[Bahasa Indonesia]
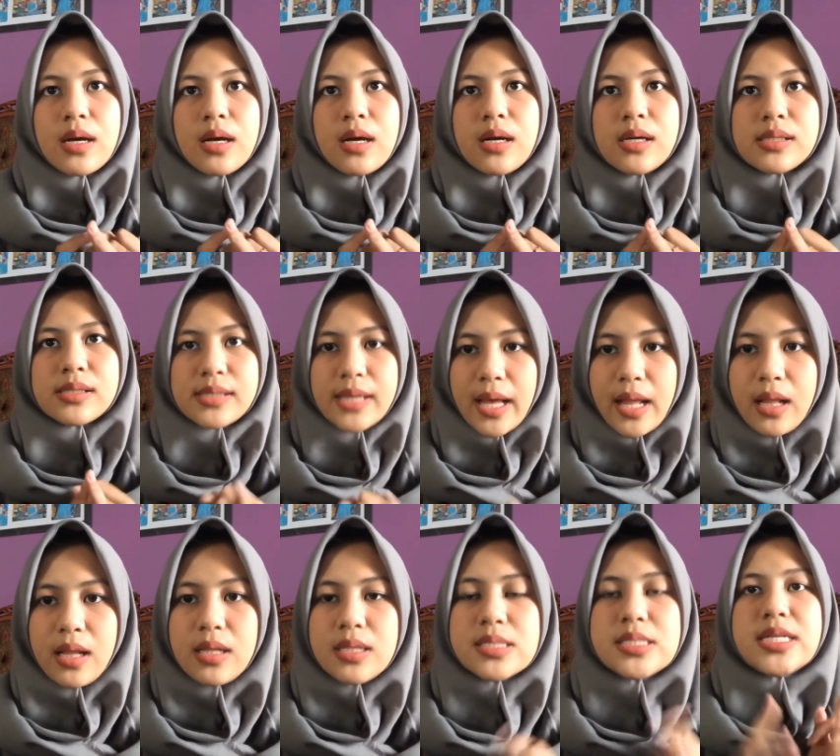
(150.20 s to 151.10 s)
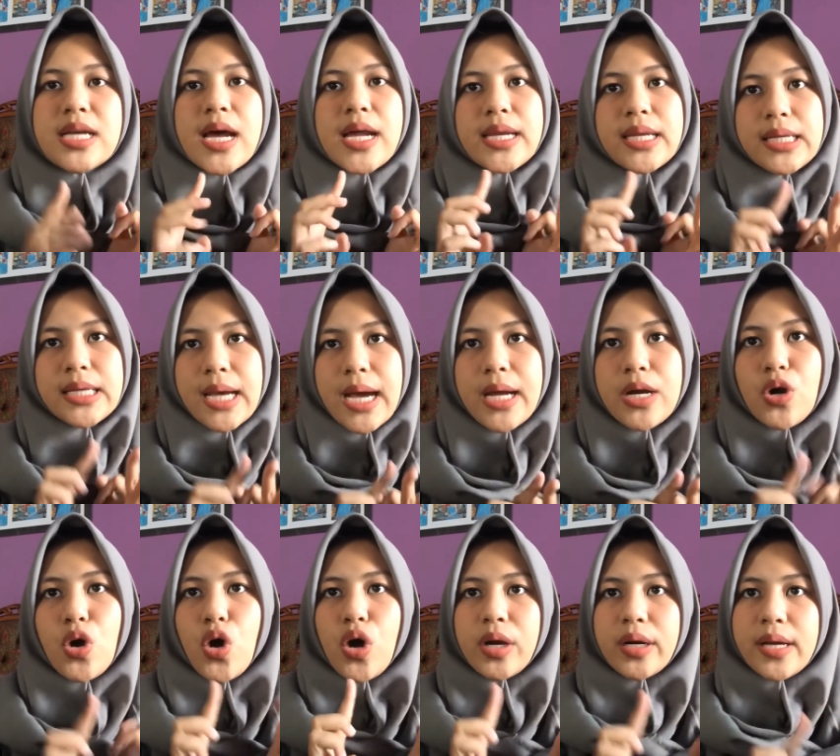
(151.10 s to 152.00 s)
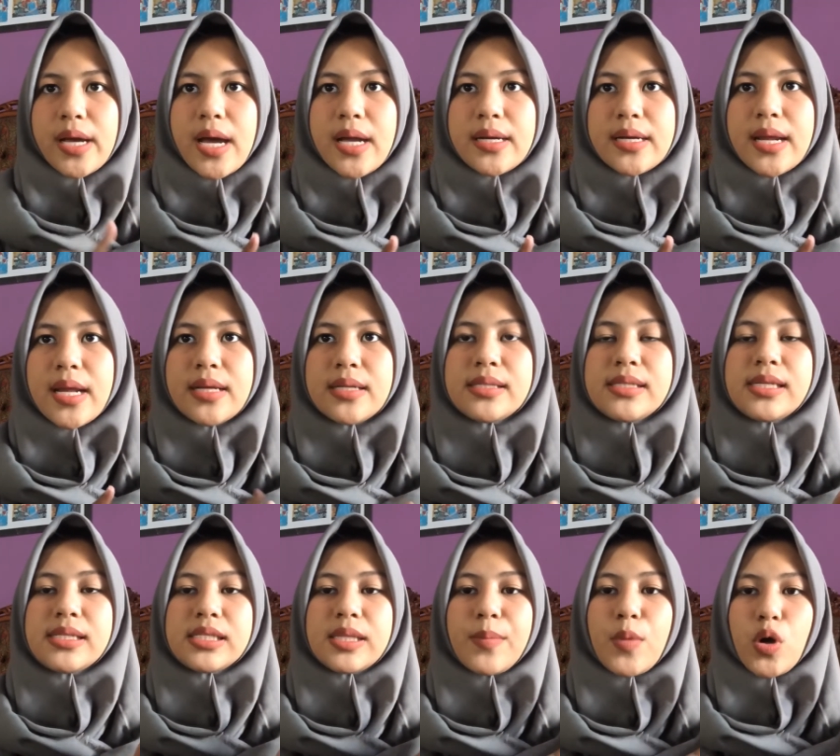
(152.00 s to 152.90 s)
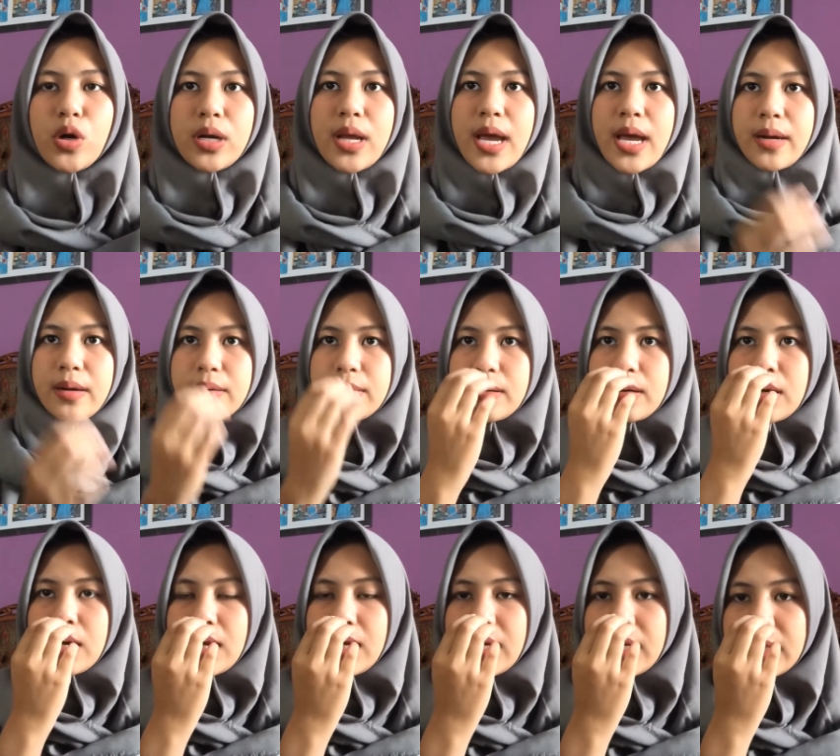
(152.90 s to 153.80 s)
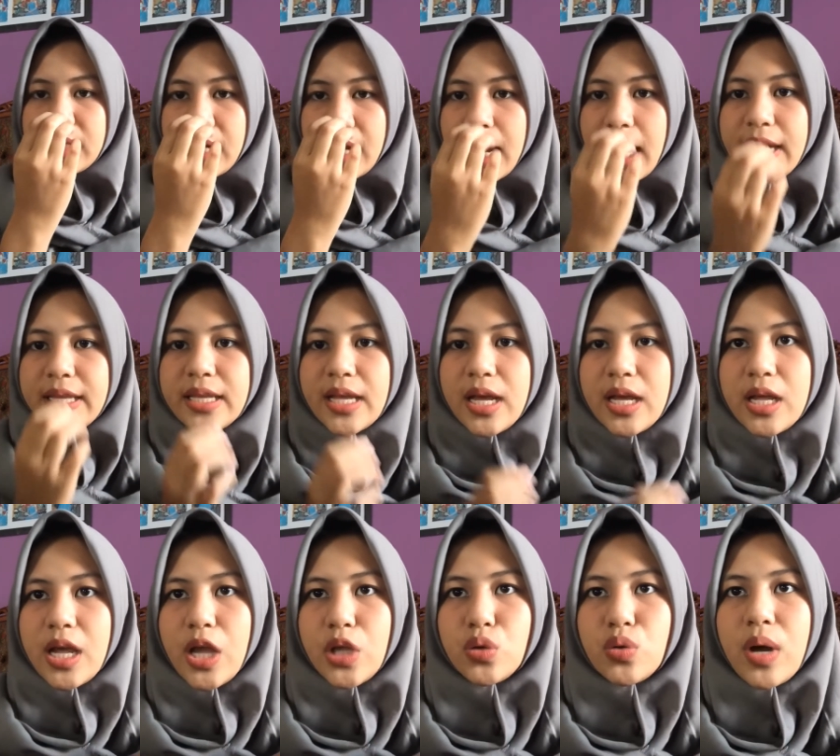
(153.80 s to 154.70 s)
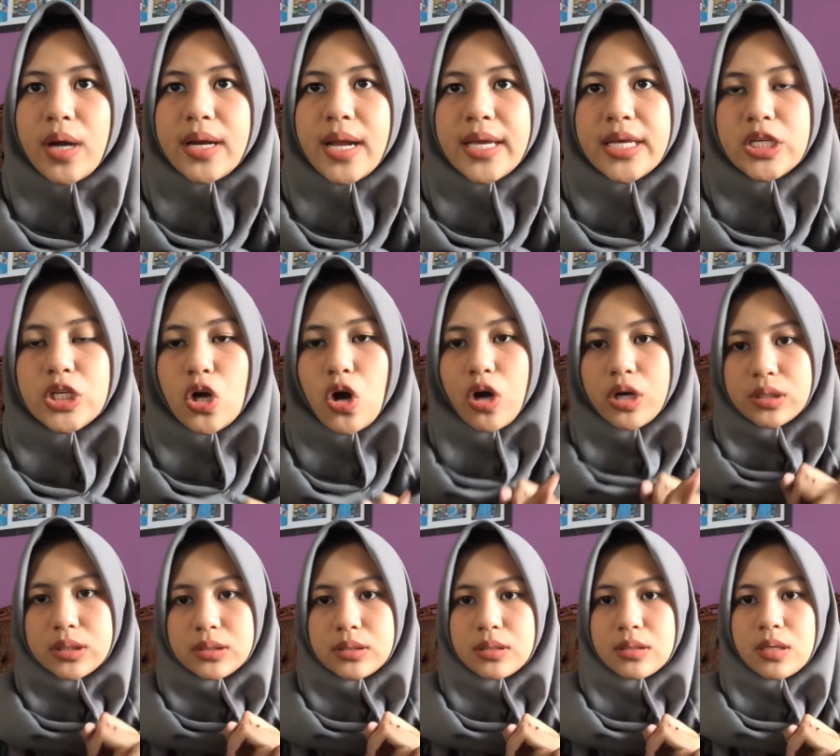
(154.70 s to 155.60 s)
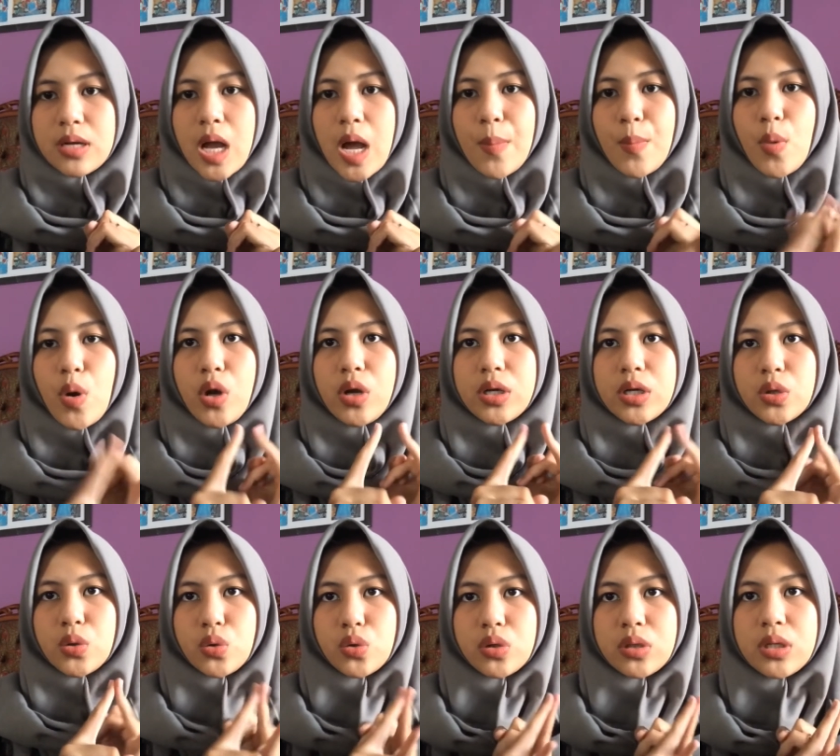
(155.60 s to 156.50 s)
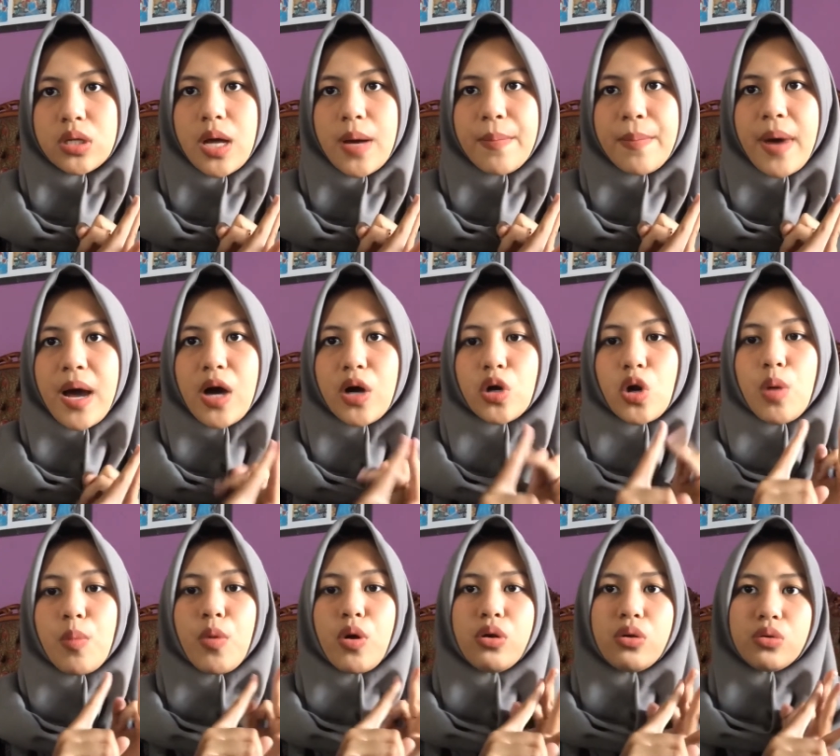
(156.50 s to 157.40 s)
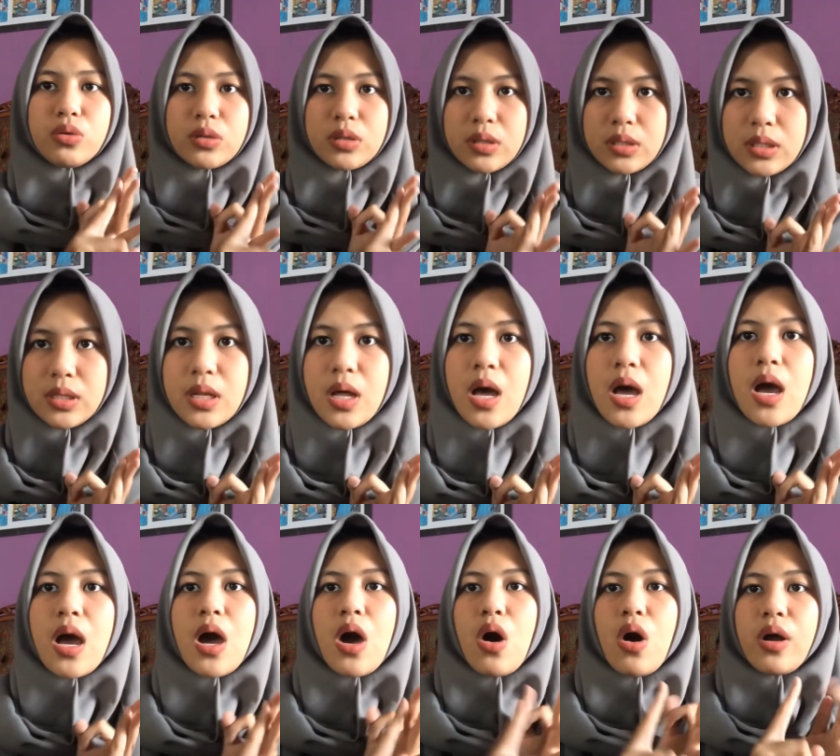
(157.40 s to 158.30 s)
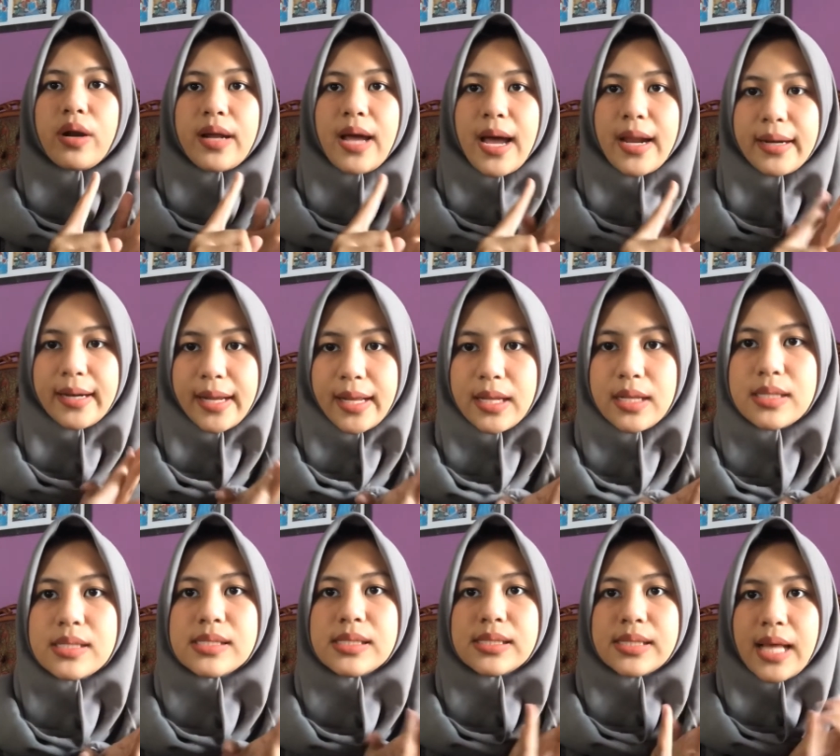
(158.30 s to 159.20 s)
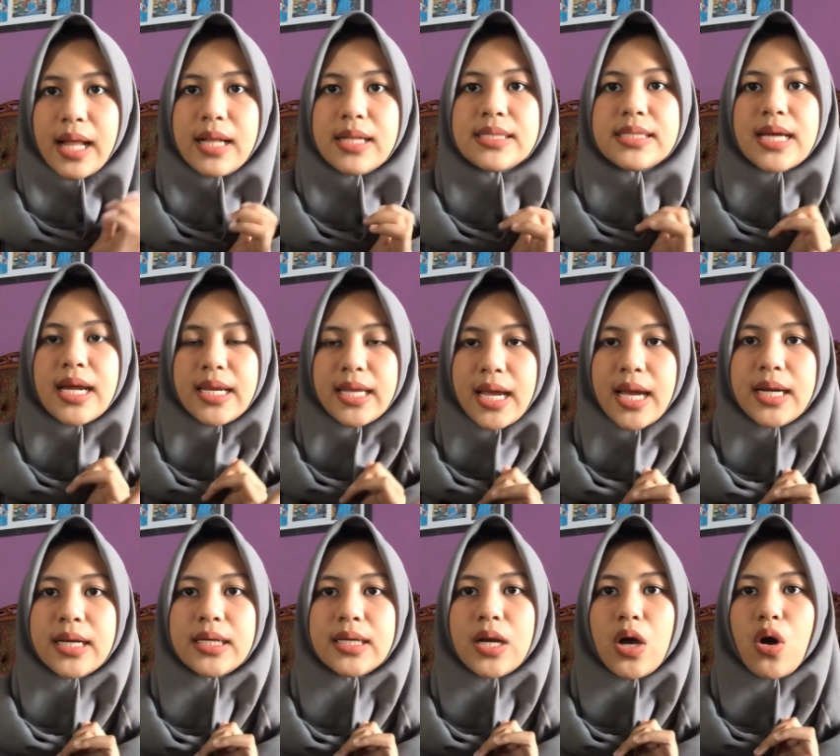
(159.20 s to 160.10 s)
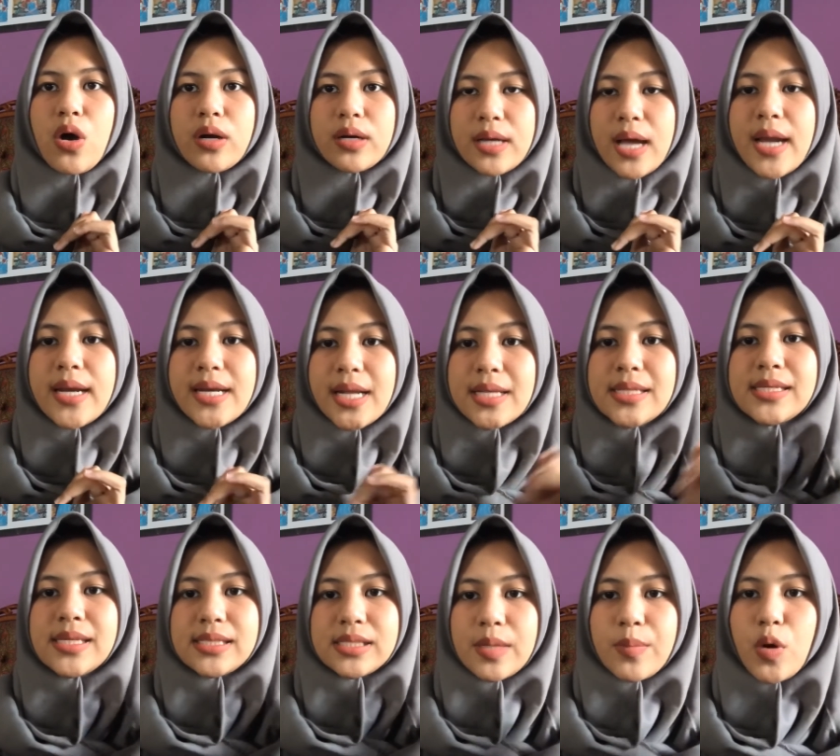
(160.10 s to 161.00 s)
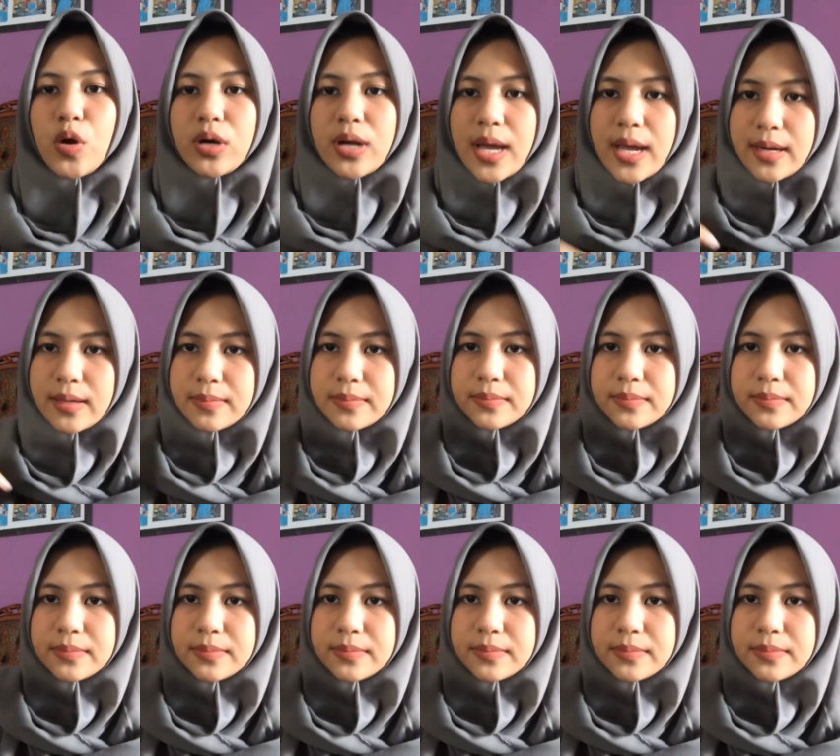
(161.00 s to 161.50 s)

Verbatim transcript: sel, jaringan, organ, dan sistem organ. Keterangannya yaitu ada ion, molekul, makromolekul, organel, sel, jaringan, organ, dan sistem organ.